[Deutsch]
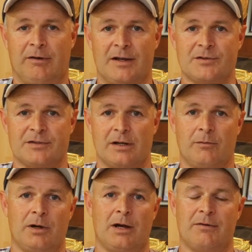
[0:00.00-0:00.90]
Weiß er
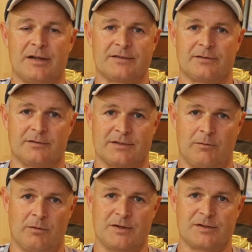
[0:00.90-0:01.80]
selber, er weiß
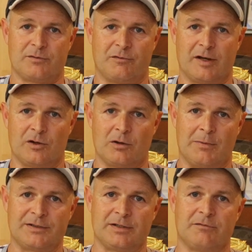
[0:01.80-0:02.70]
selber, was er für Fehler
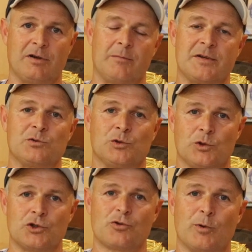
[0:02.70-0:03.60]
gemacht hat. Wir haben das auch
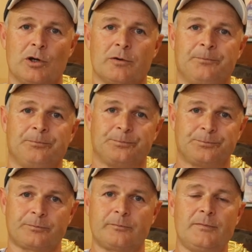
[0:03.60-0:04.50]
durchgesprochen,
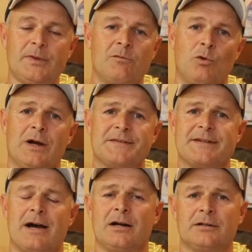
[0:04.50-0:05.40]
woran
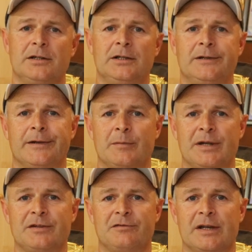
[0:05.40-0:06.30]
es lag im
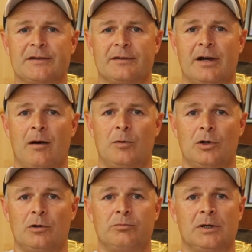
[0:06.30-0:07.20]
Endeffekt.
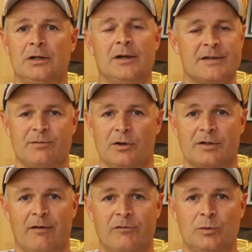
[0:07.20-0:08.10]
Aber es war
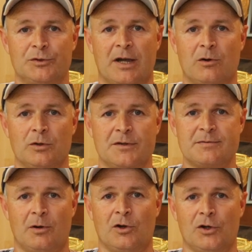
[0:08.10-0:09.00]
ein Kampf über drei Runden,
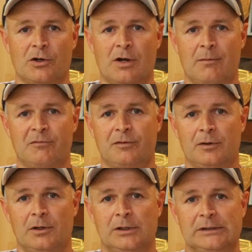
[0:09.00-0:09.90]
es war ein harter Kampf,